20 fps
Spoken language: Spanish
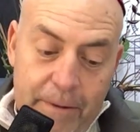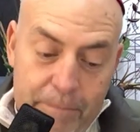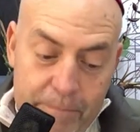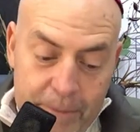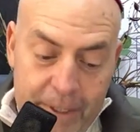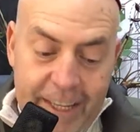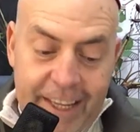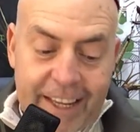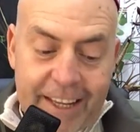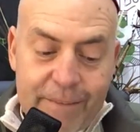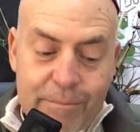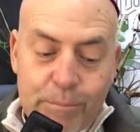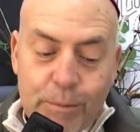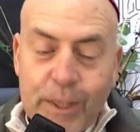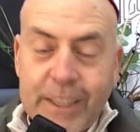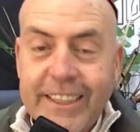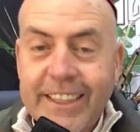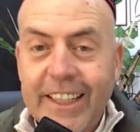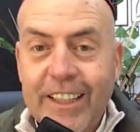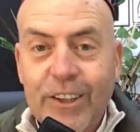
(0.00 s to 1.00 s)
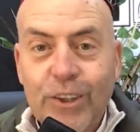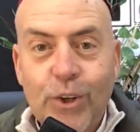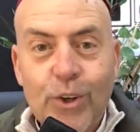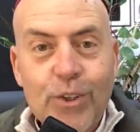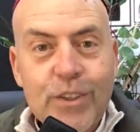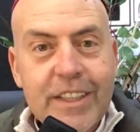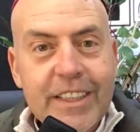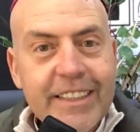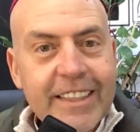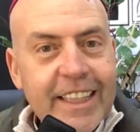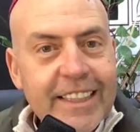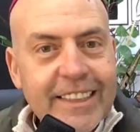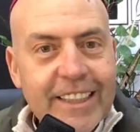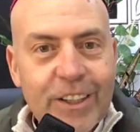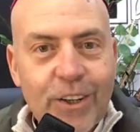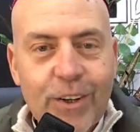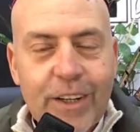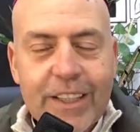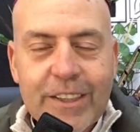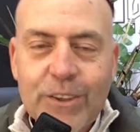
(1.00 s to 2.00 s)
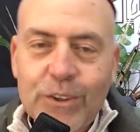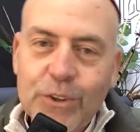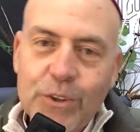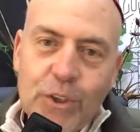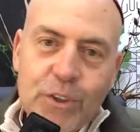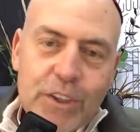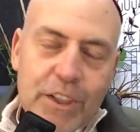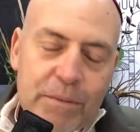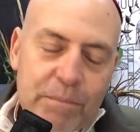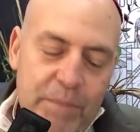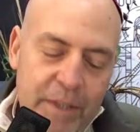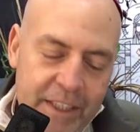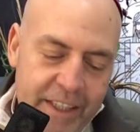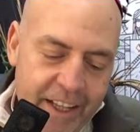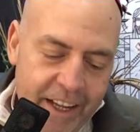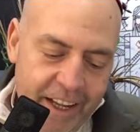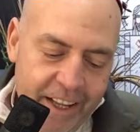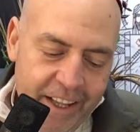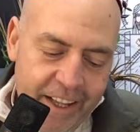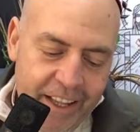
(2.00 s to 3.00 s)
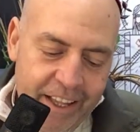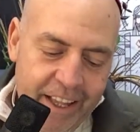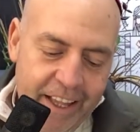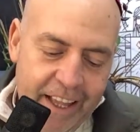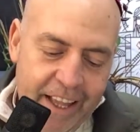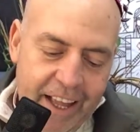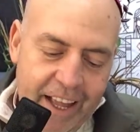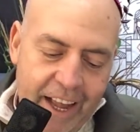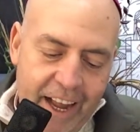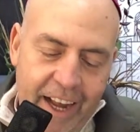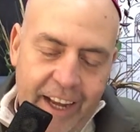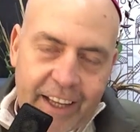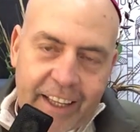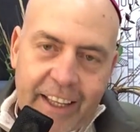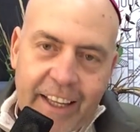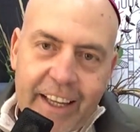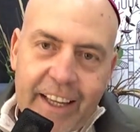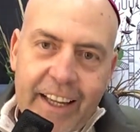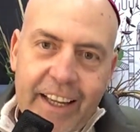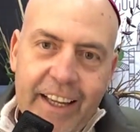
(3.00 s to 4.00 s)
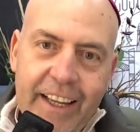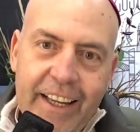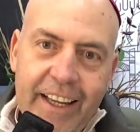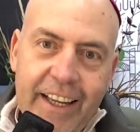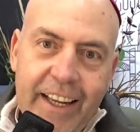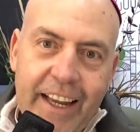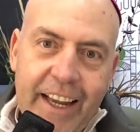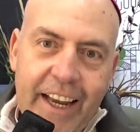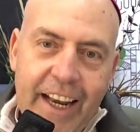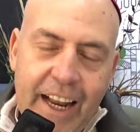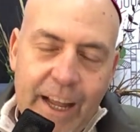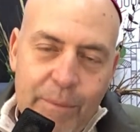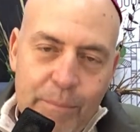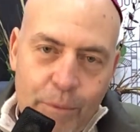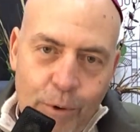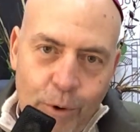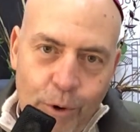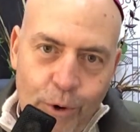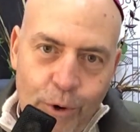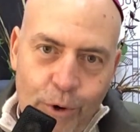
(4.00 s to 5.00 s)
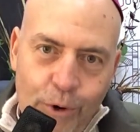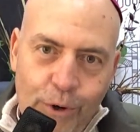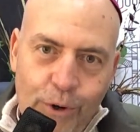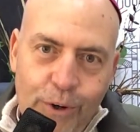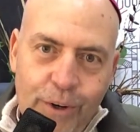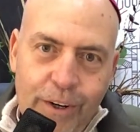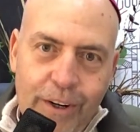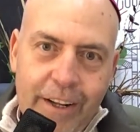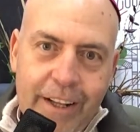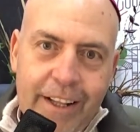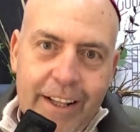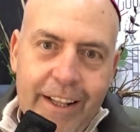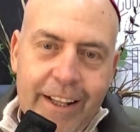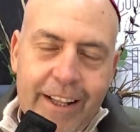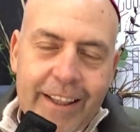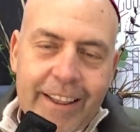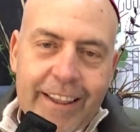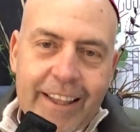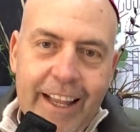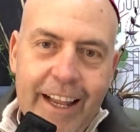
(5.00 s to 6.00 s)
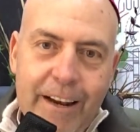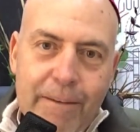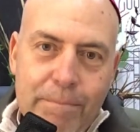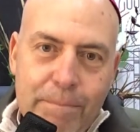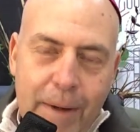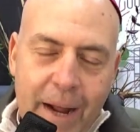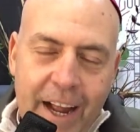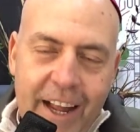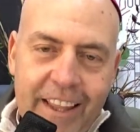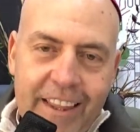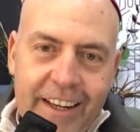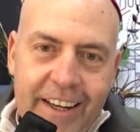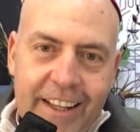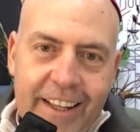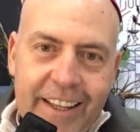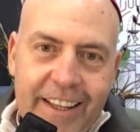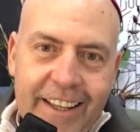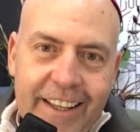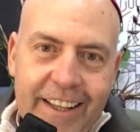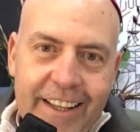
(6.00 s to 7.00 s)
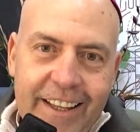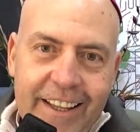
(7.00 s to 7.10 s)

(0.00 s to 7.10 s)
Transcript: Bien, pues entonces el Señor Jesús nos invita a que el amor del Padre